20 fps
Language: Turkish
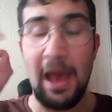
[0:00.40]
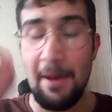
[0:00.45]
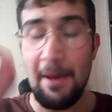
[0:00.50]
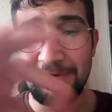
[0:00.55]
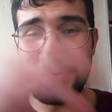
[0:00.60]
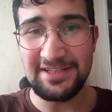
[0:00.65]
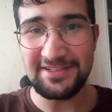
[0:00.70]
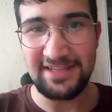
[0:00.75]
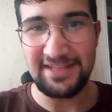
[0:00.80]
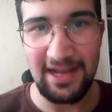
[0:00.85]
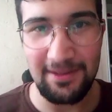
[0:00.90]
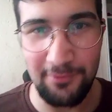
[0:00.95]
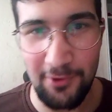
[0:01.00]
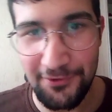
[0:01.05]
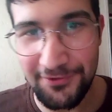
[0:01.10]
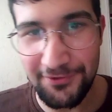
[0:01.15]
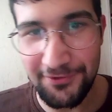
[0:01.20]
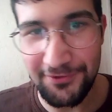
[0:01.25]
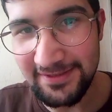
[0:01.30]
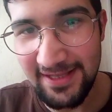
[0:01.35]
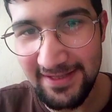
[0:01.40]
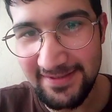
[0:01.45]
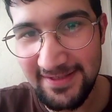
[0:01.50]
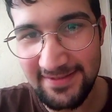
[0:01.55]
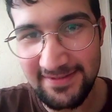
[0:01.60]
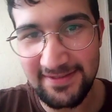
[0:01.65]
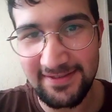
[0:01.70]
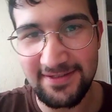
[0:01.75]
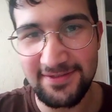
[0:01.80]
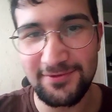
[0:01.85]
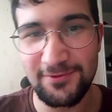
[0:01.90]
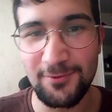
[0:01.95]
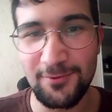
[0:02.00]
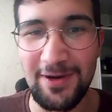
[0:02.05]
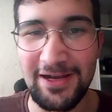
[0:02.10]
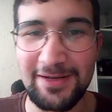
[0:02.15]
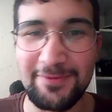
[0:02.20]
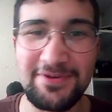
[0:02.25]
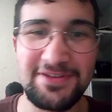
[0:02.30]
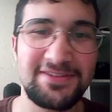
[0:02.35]
Hepinize selam dostlar. Nasılsınız?
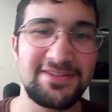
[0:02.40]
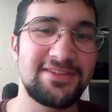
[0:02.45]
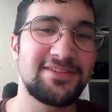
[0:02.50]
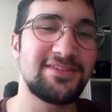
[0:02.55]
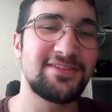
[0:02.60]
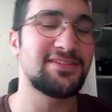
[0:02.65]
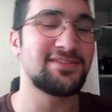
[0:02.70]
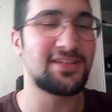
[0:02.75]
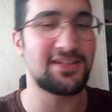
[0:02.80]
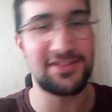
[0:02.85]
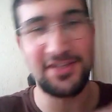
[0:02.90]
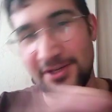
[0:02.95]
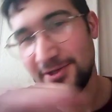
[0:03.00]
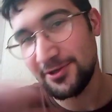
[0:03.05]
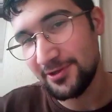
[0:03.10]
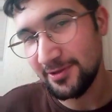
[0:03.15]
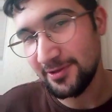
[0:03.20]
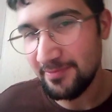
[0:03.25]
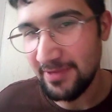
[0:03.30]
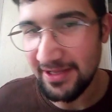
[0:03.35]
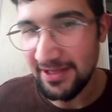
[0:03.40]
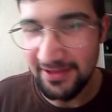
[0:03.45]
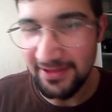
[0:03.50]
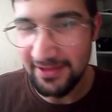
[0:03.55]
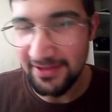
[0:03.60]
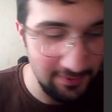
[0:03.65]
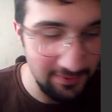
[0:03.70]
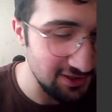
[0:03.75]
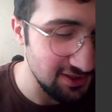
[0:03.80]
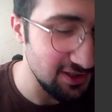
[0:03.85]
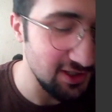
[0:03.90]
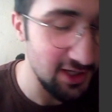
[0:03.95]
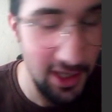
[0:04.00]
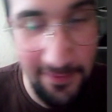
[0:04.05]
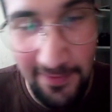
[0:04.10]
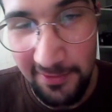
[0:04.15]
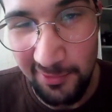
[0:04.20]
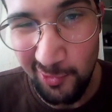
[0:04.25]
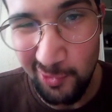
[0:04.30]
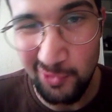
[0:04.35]
Umarım iyisinizdir. Teşekkür ederim. Ben deyim gençler.
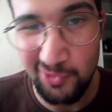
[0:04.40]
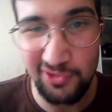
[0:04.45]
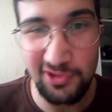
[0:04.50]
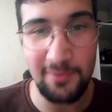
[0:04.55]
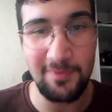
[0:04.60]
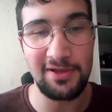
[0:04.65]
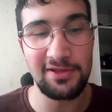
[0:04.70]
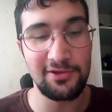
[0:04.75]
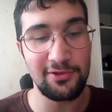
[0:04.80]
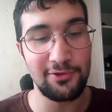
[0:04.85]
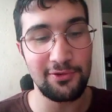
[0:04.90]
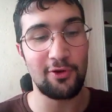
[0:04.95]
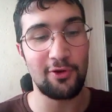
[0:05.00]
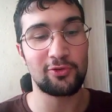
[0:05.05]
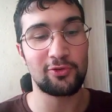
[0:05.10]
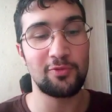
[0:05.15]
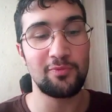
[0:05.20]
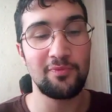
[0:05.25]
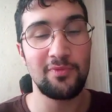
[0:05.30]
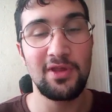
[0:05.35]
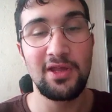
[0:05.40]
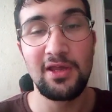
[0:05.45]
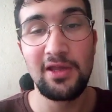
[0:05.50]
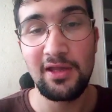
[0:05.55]
Evet uzun zamandır yoktum.